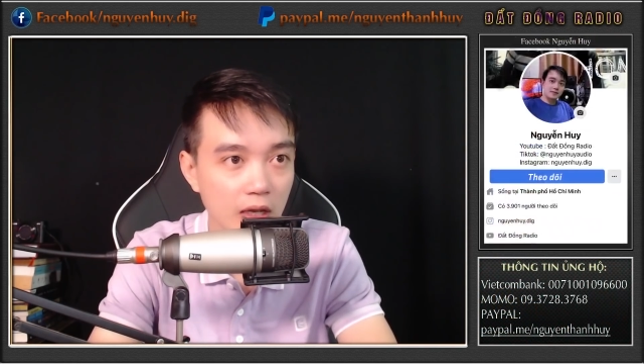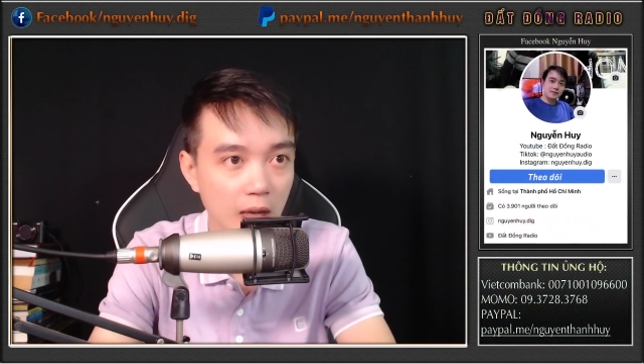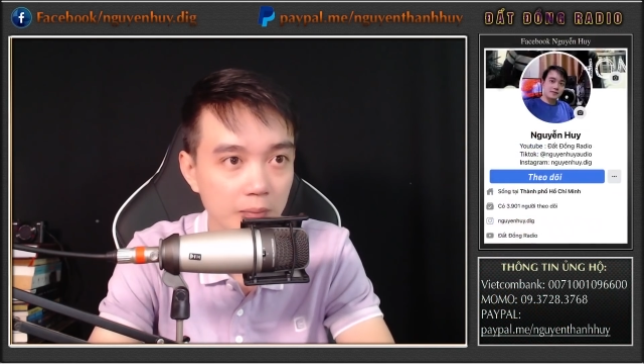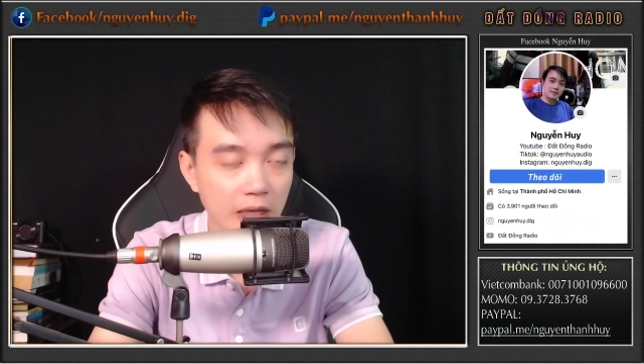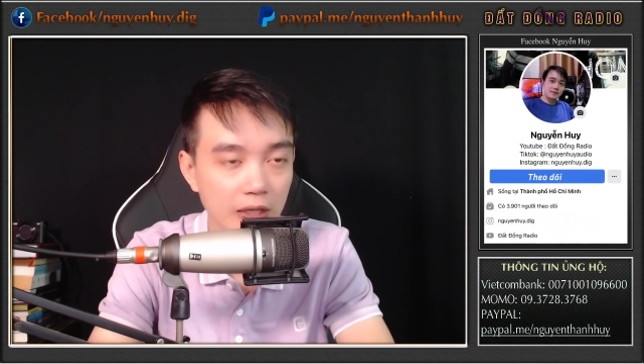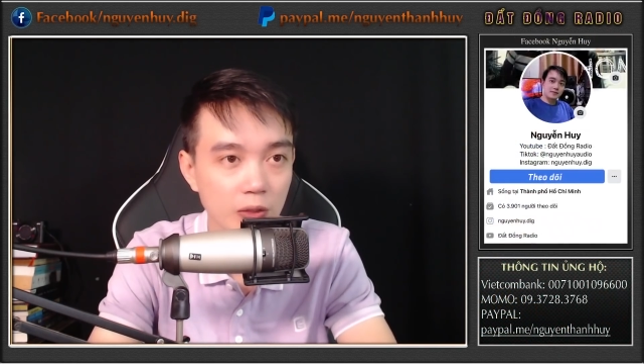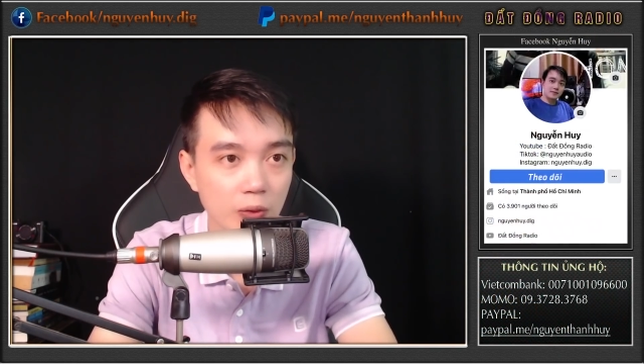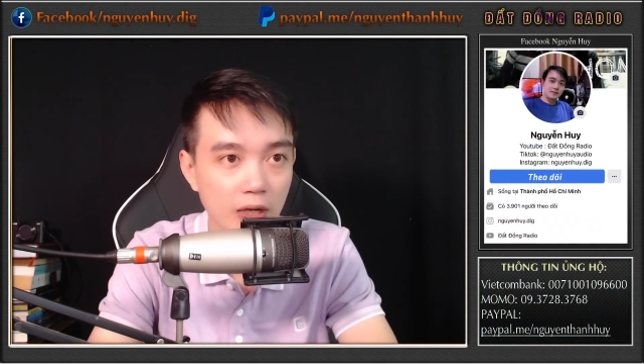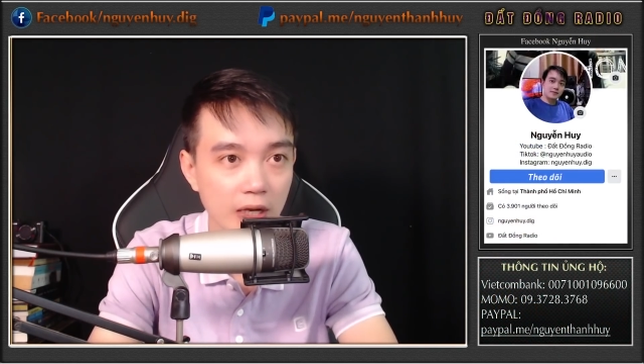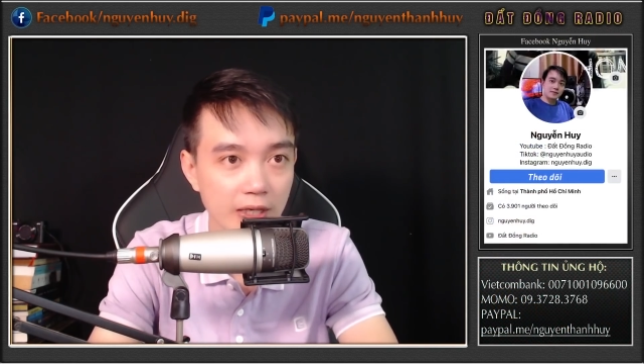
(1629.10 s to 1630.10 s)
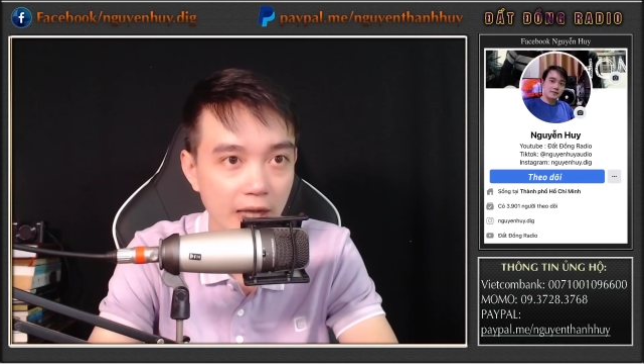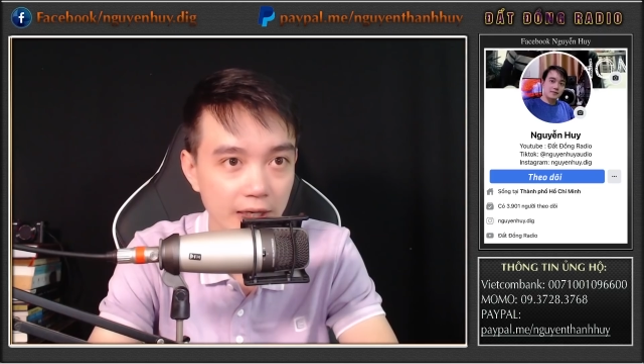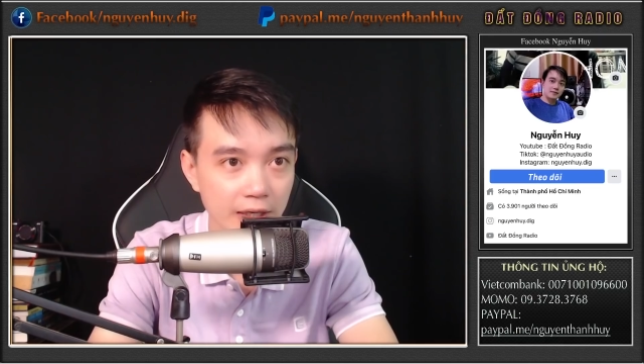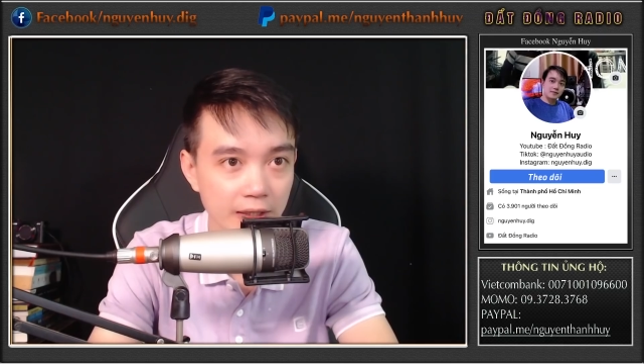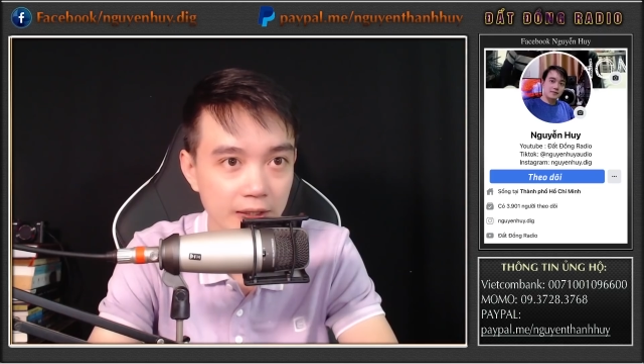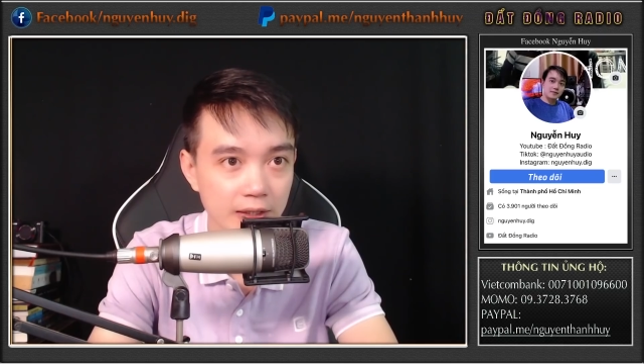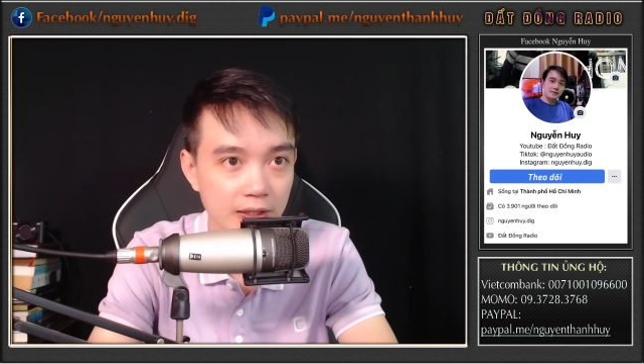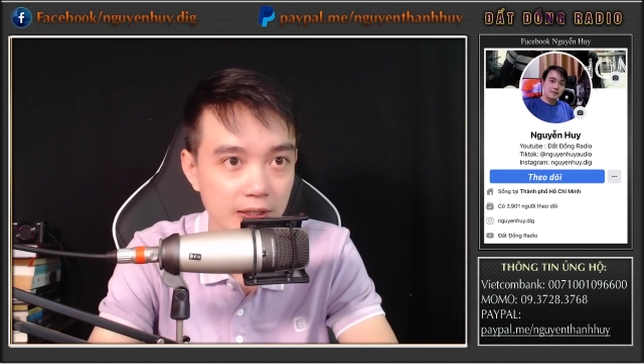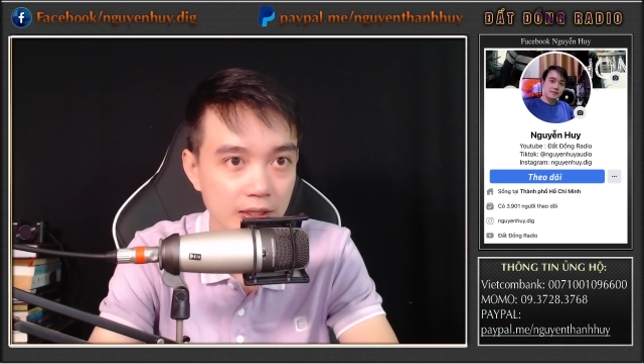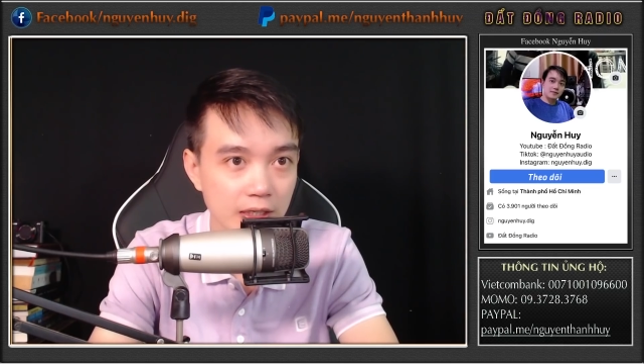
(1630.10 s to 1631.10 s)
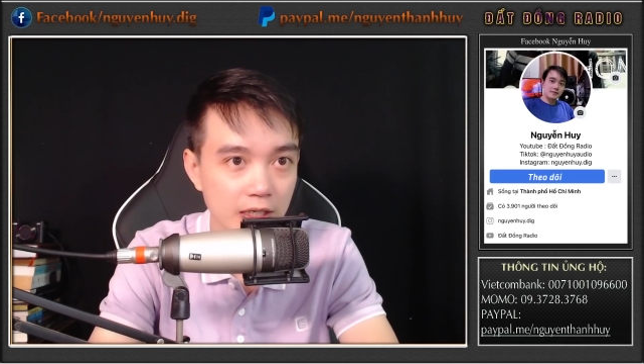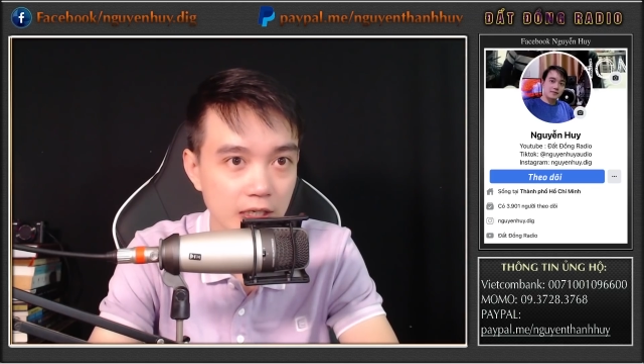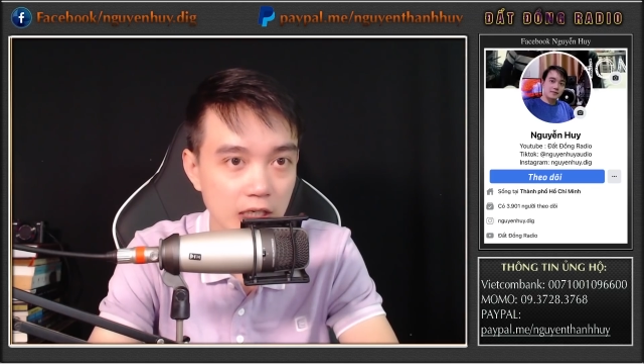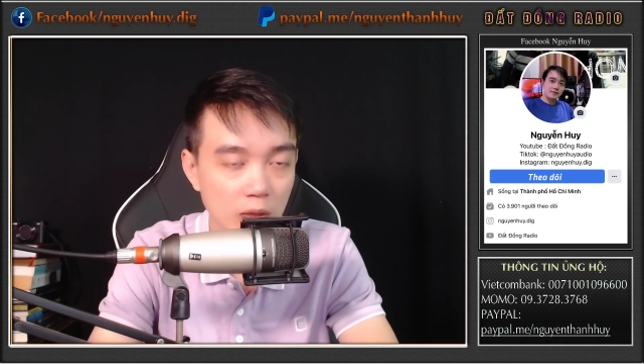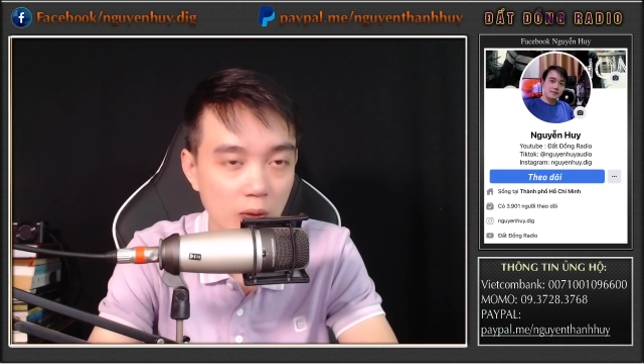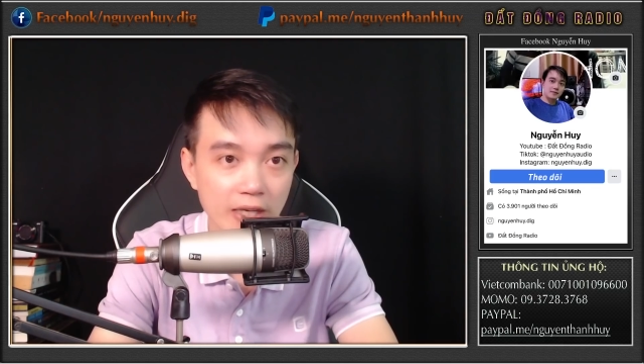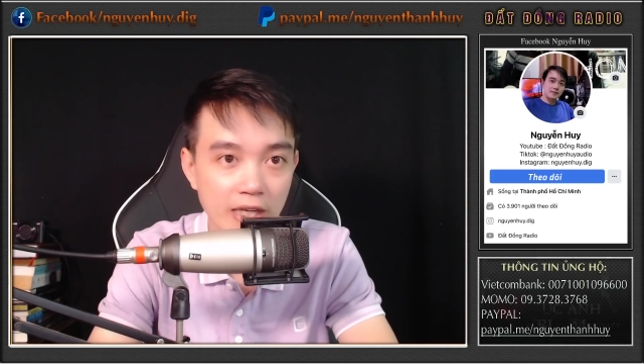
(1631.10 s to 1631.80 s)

Âm thanh chuông ngân dài lên. Khoảng